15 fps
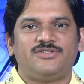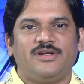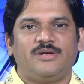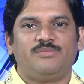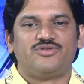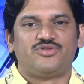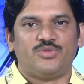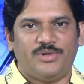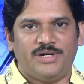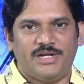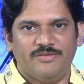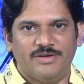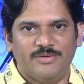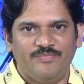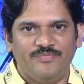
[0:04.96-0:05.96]
ముందు టీవీ
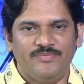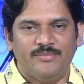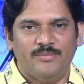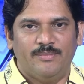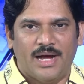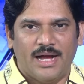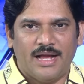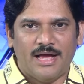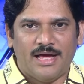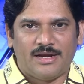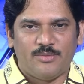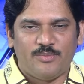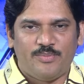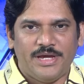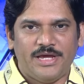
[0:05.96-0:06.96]

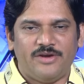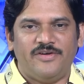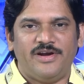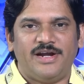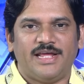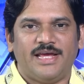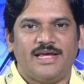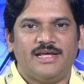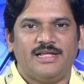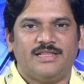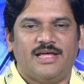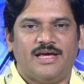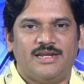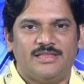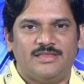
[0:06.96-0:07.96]
బంగారం పేరు వింటే
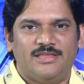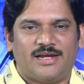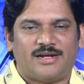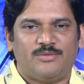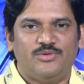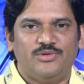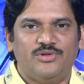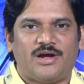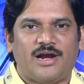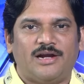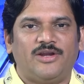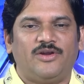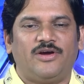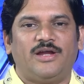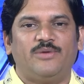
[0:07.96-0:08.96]
దాని ధర ముందు
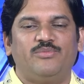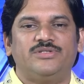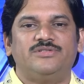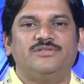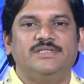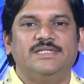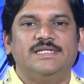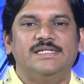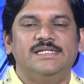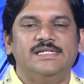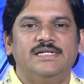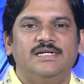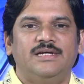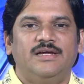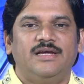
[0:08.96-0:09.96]
కళ్ళల్లో కనిపిస్తుంది
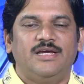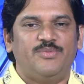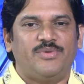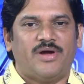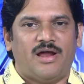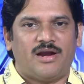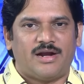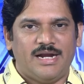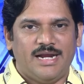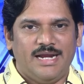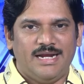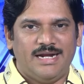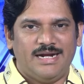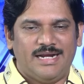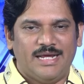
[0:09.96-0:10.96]
ఇప్పుడు ఆల్రెడీ
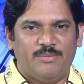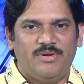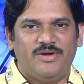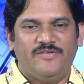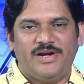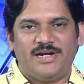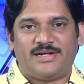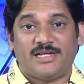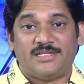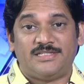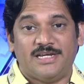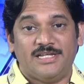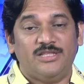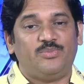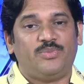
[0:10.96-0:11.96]
డెబ్బై వేలు టచ్
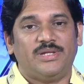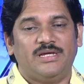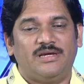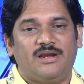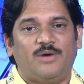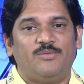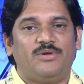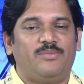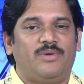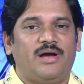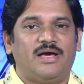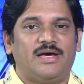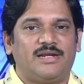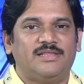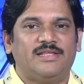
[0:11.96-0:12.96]
అయింది పది గ్రాముల
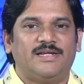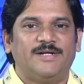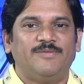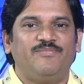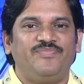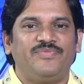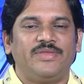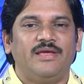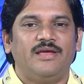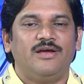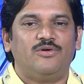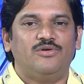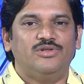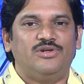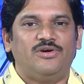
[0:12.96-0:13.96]
బంగారం ధర
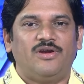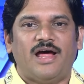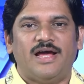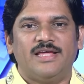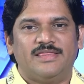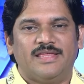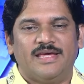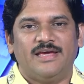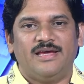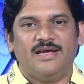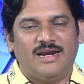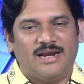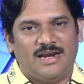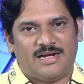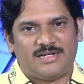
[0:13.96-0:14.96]
కొద్ది రోజులు ఆగితే
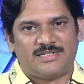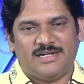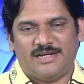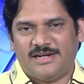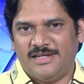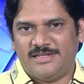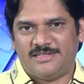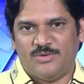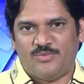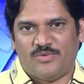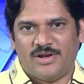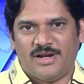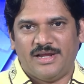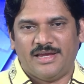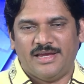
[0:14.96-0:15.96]
లక్షకు రీచ్
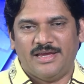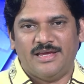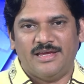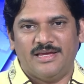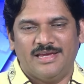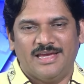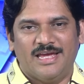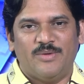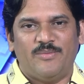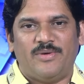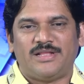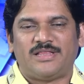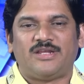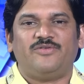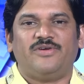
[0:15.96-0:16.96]
అయిపోవడానికి
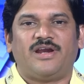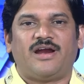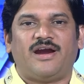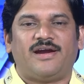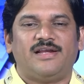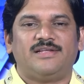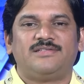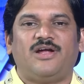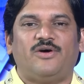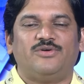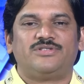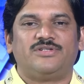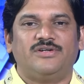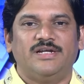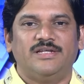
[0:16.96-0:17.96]
ఏమాత్రం వెనకాడాల్సిన
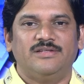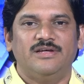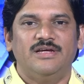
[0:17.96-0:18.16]
అవసరం లేదు